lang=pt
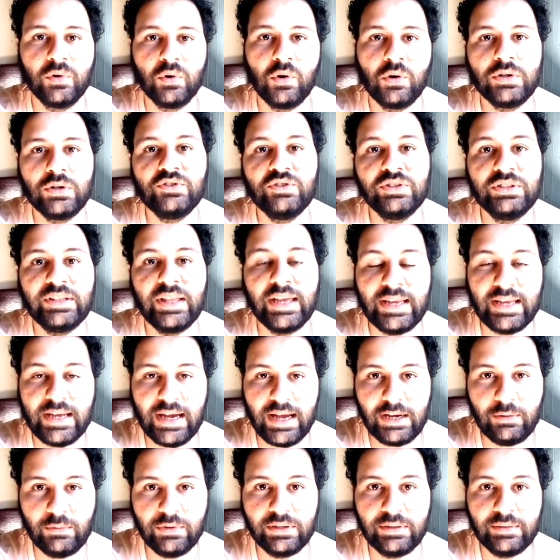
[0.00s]
onde tem
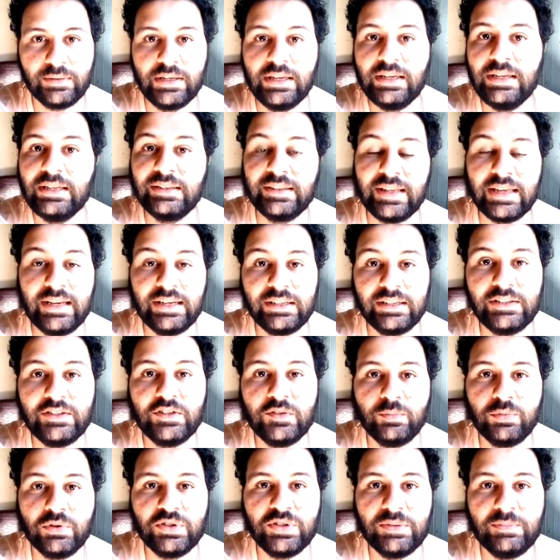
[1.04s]
água tem grandes
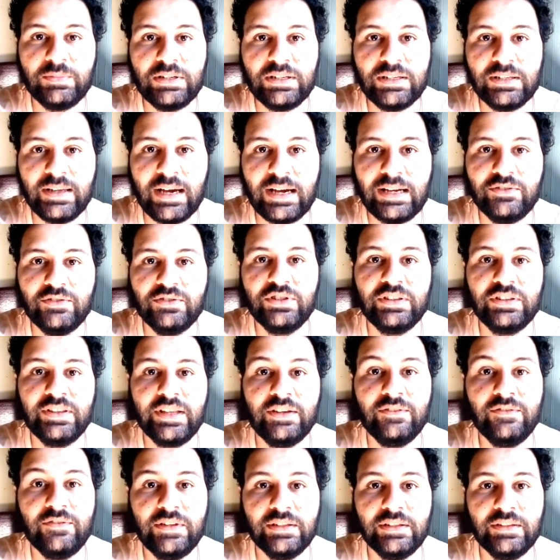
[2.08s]
possibilidades de
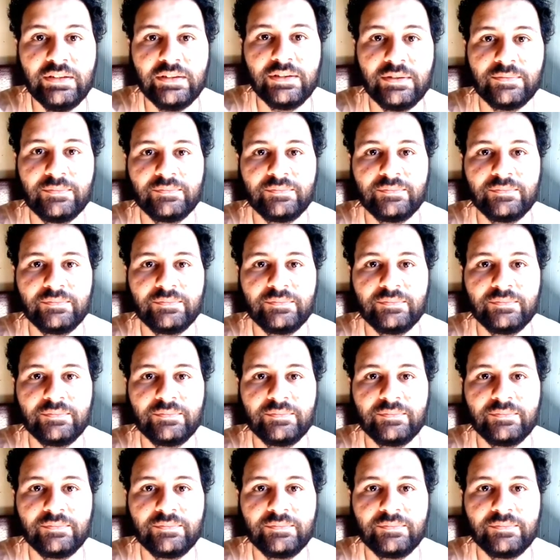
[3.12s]
ter vida.